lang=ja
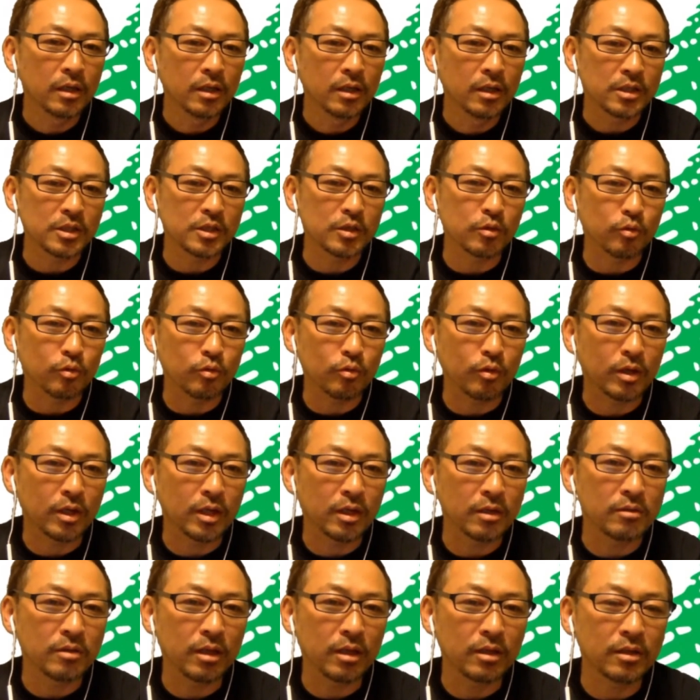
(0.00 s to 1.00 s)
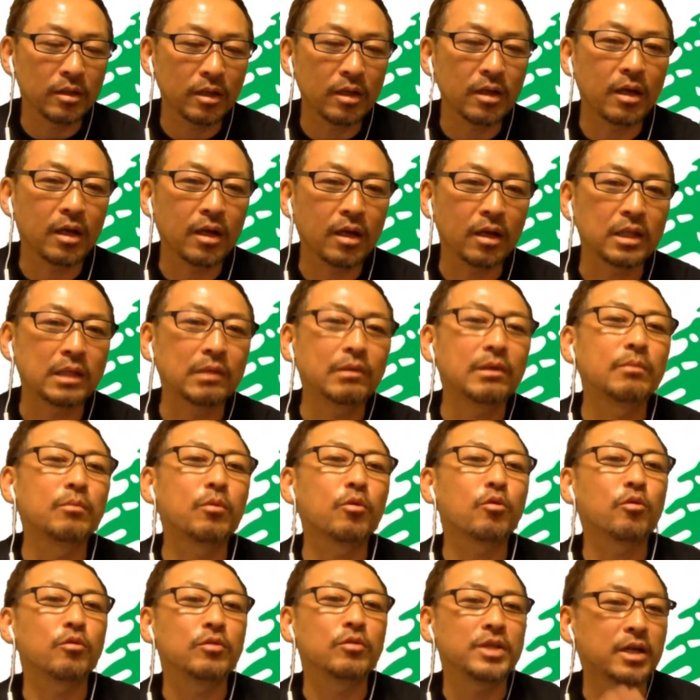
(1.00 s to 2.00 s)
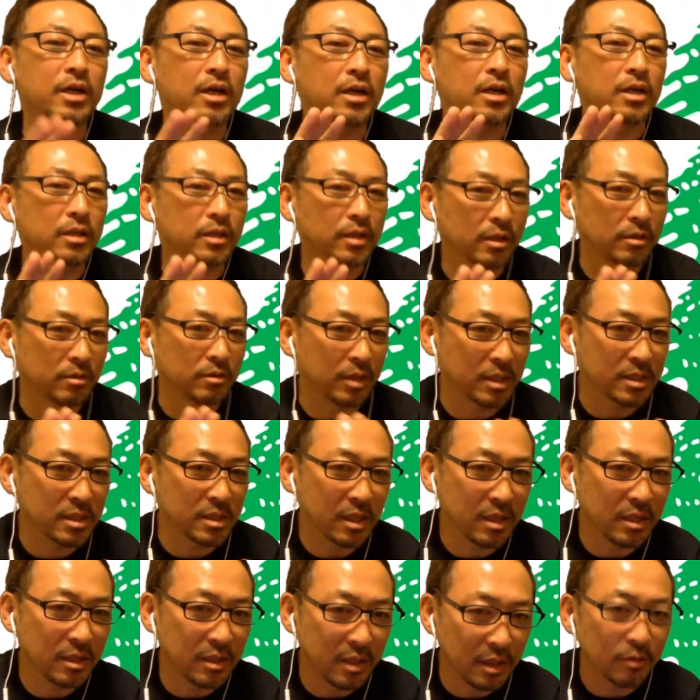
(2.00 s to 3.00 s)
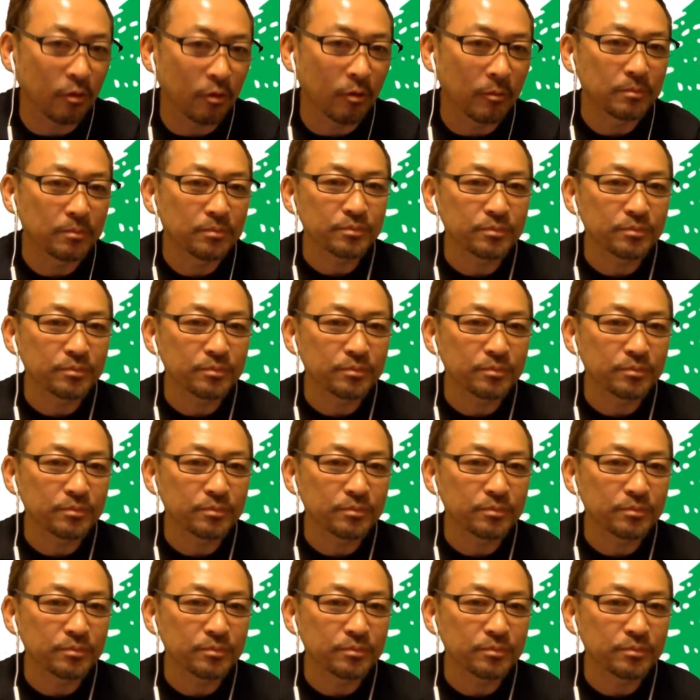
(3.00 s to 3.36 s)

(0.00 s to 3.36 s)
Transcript: 仕事がなくなったらあなたは母国に帰ってくださいね、と。